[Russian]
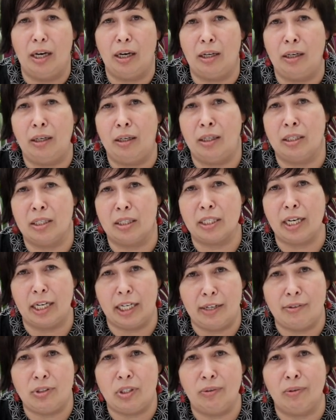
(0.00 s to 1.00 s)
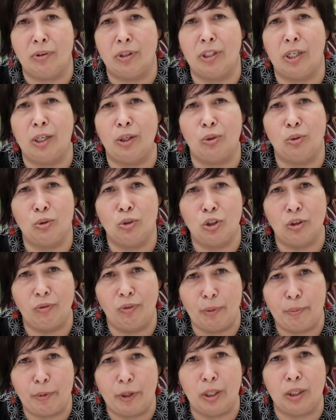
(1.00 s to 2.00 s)
а, скорее всего, она ее тут же
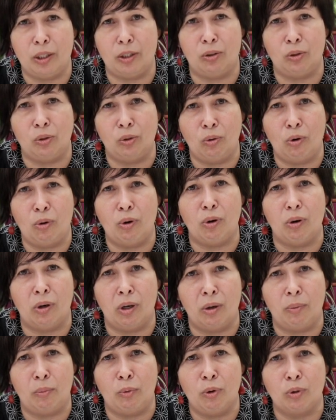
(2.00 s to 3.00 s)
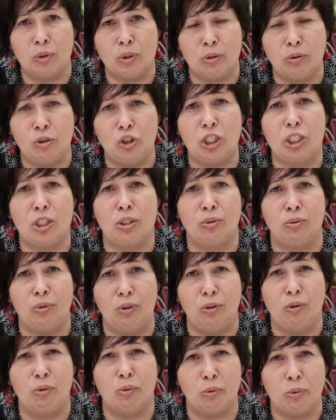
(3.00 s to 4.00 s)
выплюнет, но а, могут случиться у
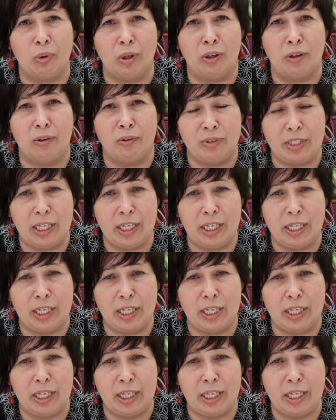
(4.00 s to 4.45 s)
нее а,